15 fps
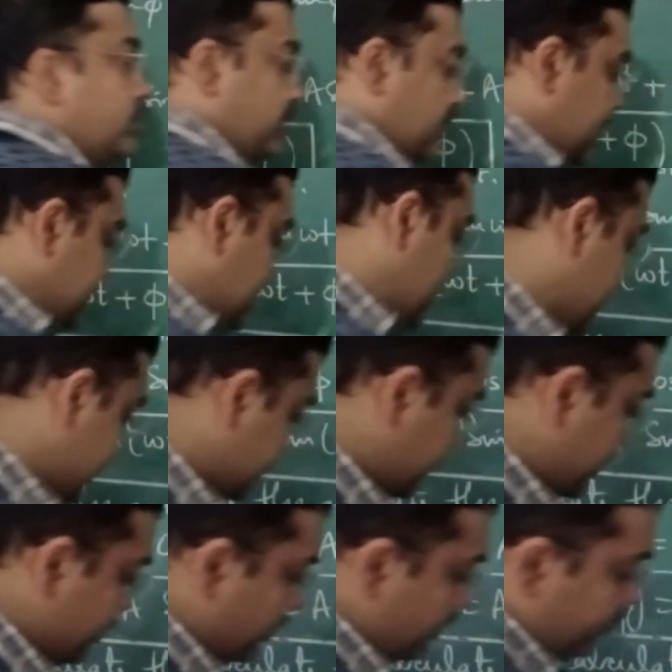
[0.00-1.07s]
जरा यहाँ से
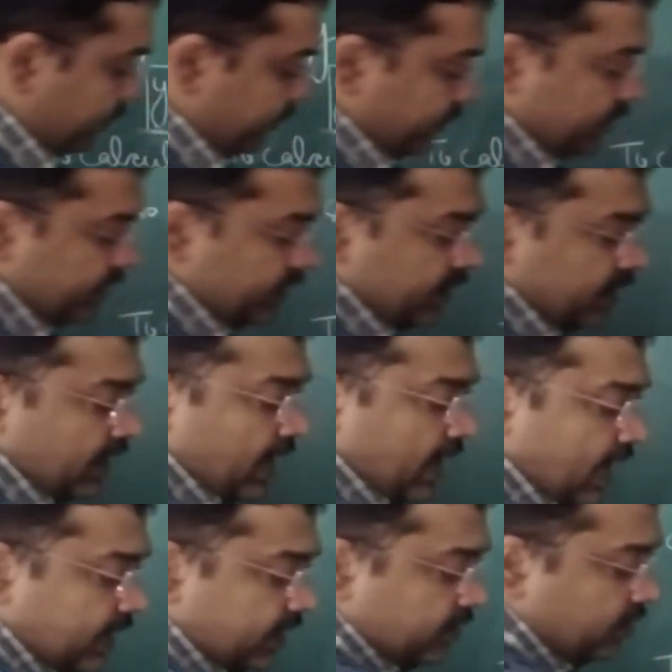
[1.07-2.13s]
देखो
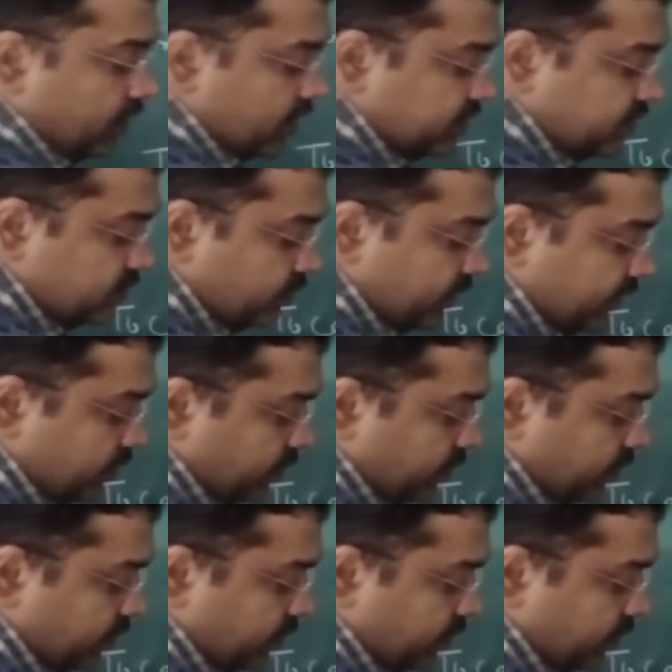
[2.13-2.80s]
अगर कॉस वन